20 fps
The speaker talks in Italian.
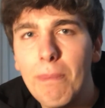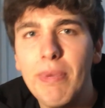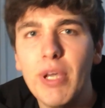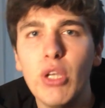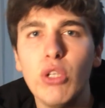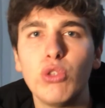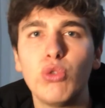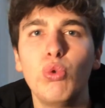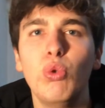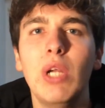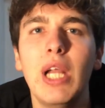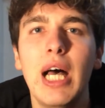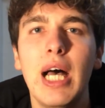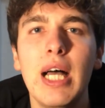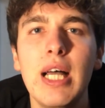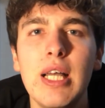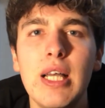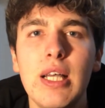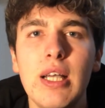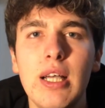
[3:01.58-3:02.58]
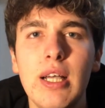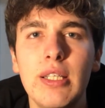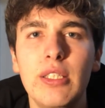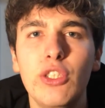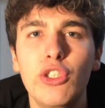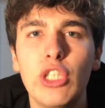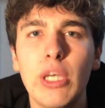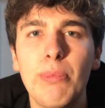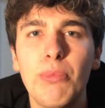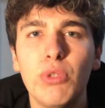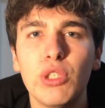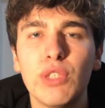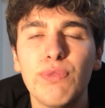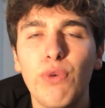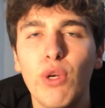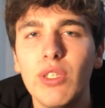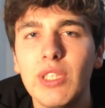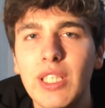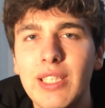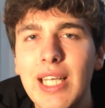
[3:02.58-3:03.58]
pelo sulla eh, diciamo
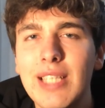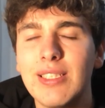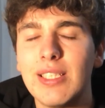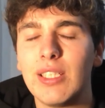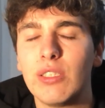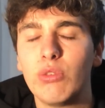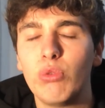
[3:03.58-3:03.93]
sfrontatezza,